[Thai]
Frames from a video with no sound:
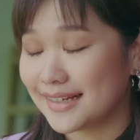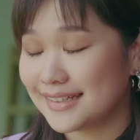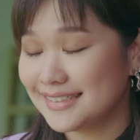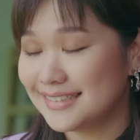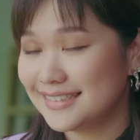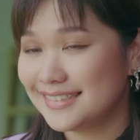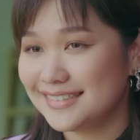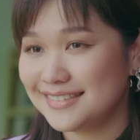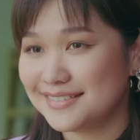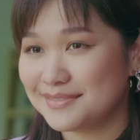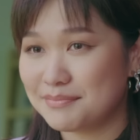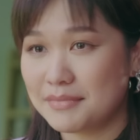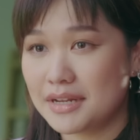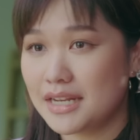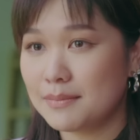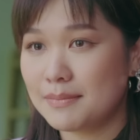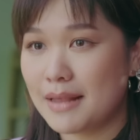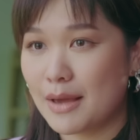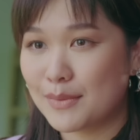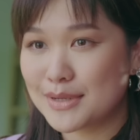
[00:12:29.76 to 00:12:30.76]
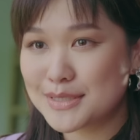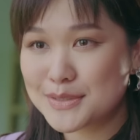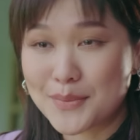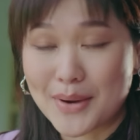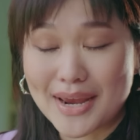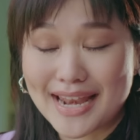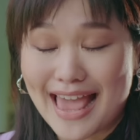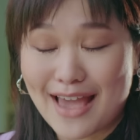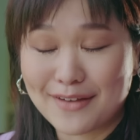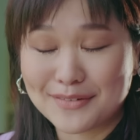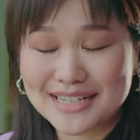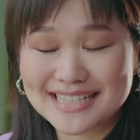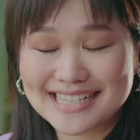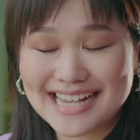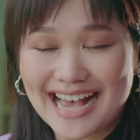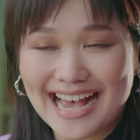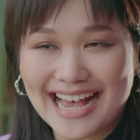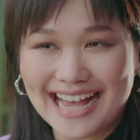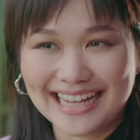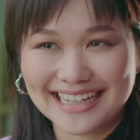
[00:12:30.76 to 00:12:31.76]
ยขึ้นไม่ได้แปลว่าสวยแล้วนะ
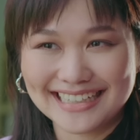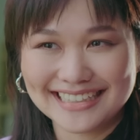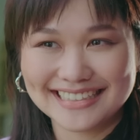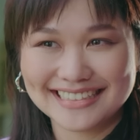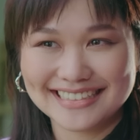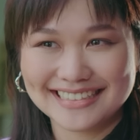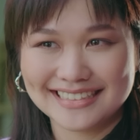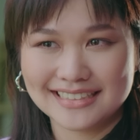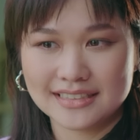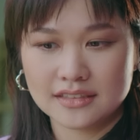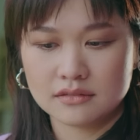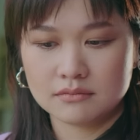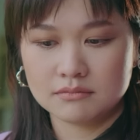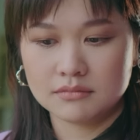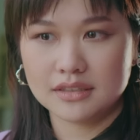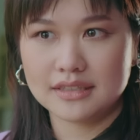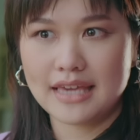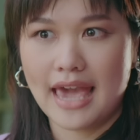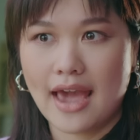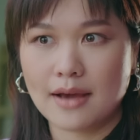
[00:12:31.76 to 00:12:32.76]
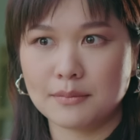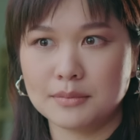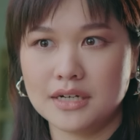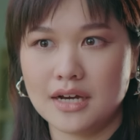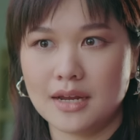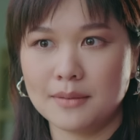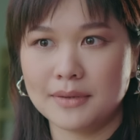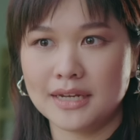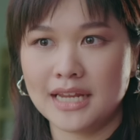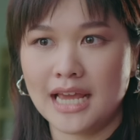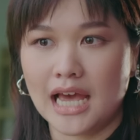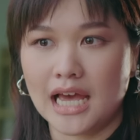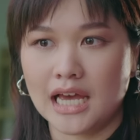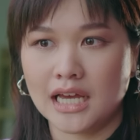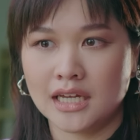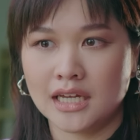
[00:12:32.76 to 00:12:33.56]
จ๊ะมึงแกงเพื่อนปะเนี่ย